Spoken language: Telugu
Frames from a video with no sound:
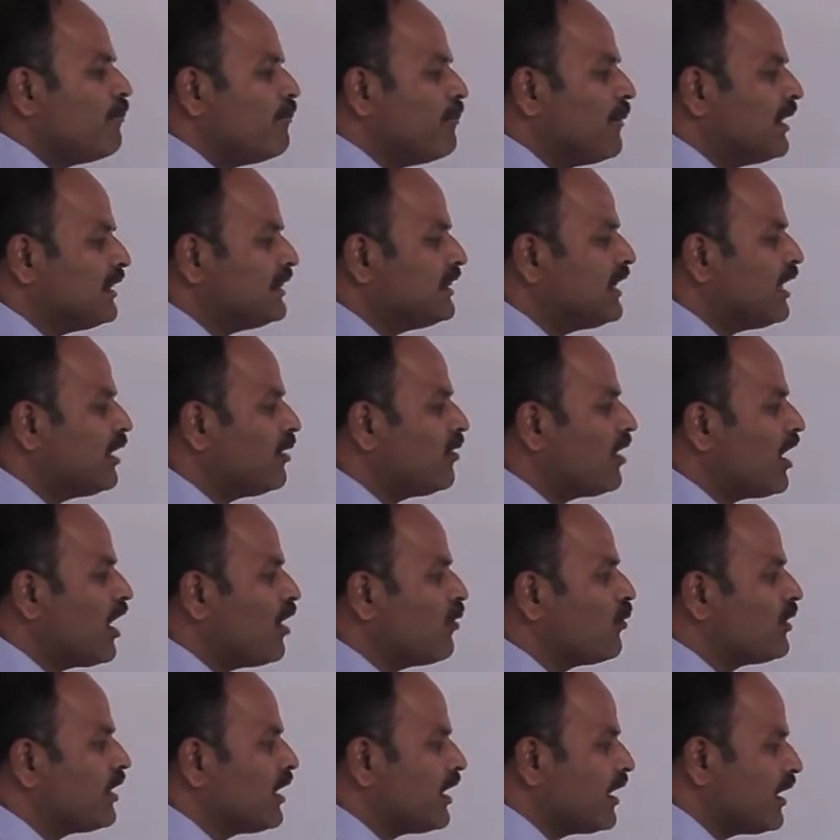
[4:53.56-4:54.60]
మందంగా
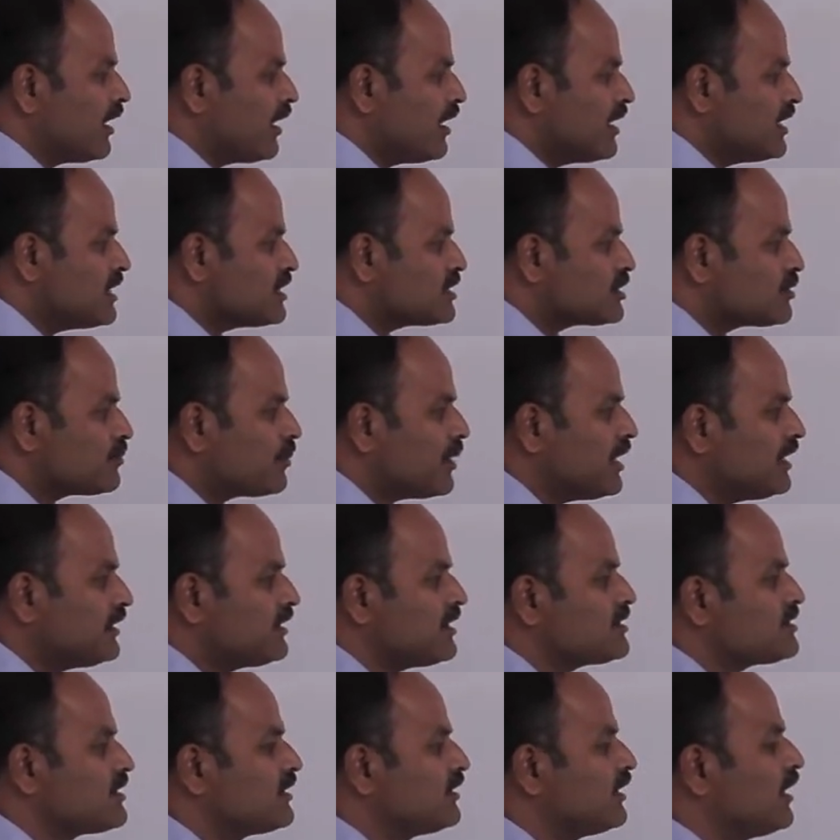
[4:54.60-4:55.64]
ఉండి స్పీత
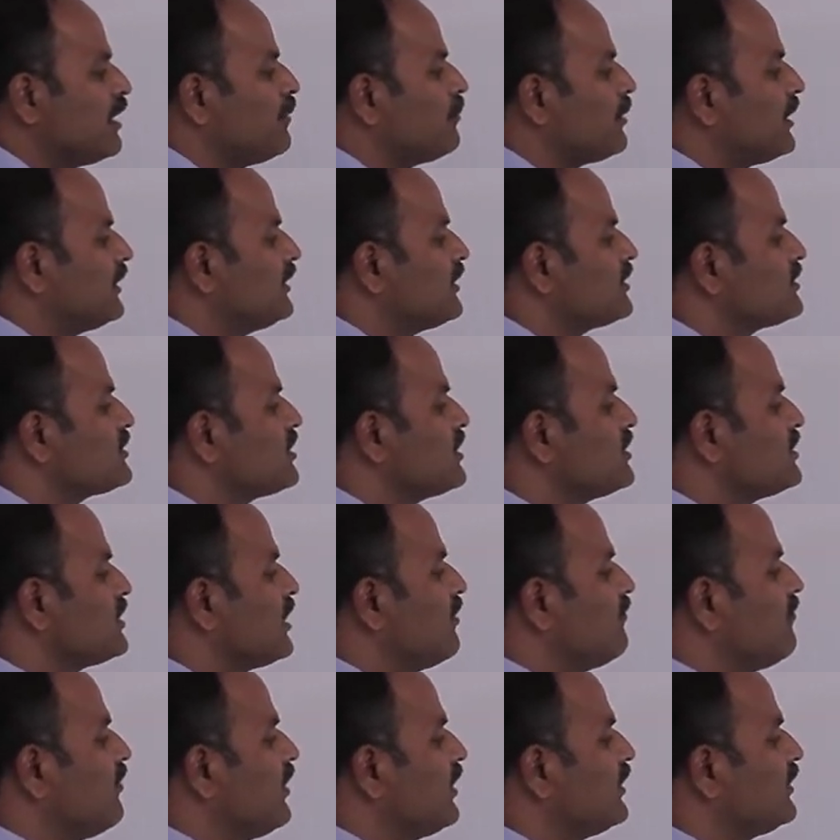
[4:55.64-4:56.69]
స్థితిని
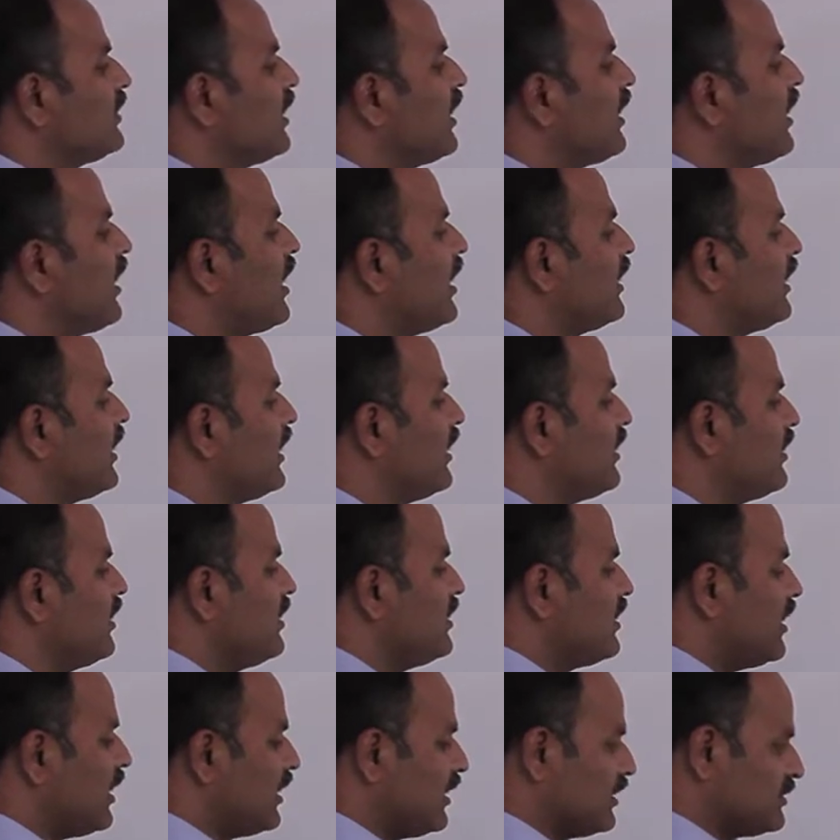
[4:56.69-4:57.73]
ప్రదర్శించడం ఫలితంగానే
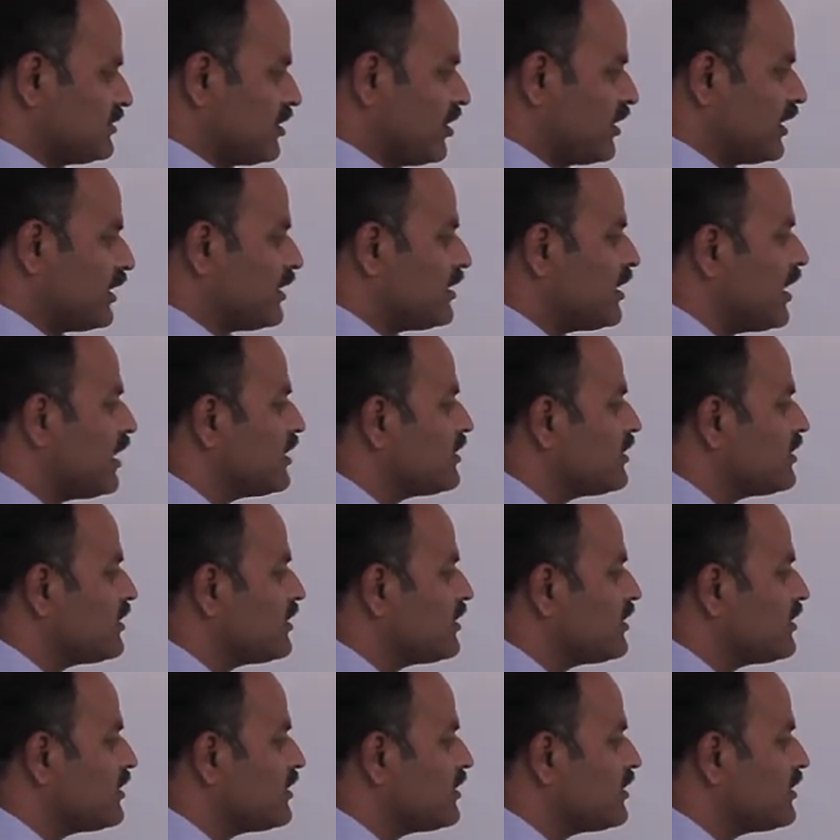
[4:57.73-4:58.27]
అదే సారీ